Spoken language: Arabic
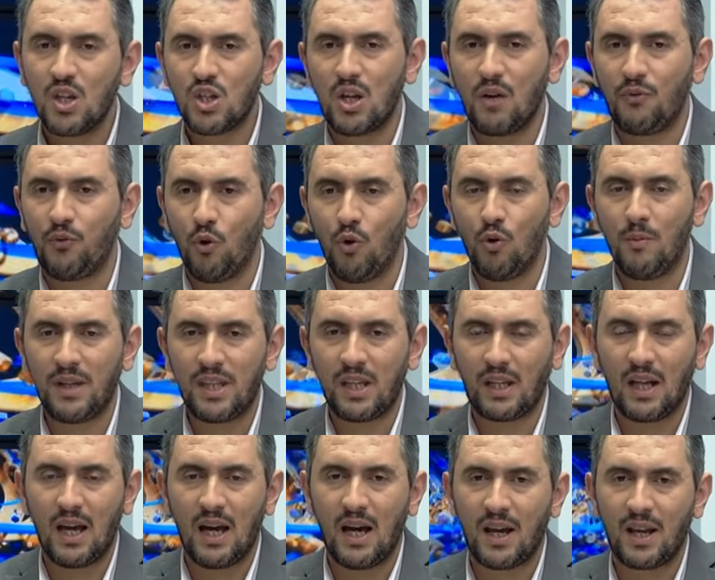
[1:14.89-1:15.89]
شافوا هما ديك
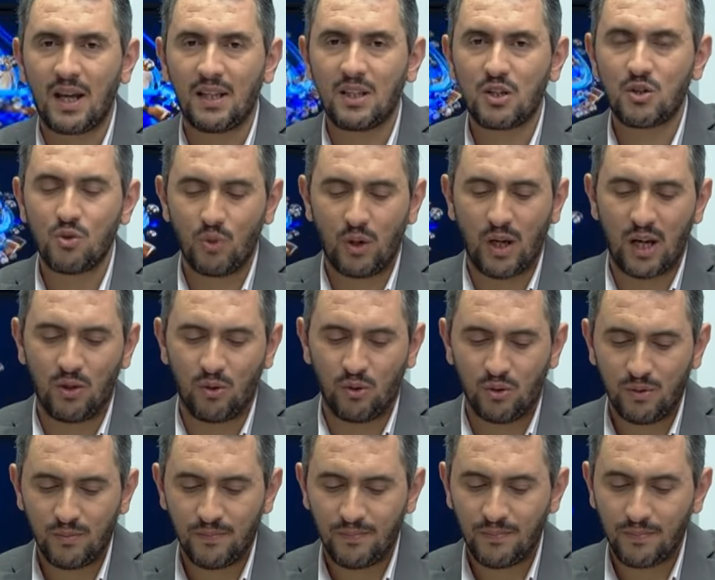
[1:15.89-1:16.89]
الاعراض شنو قالوا؟
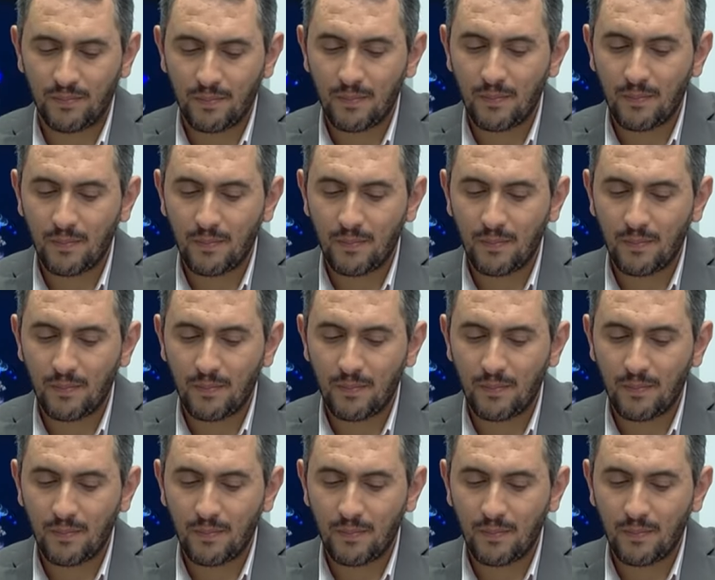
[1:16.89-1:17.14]
مع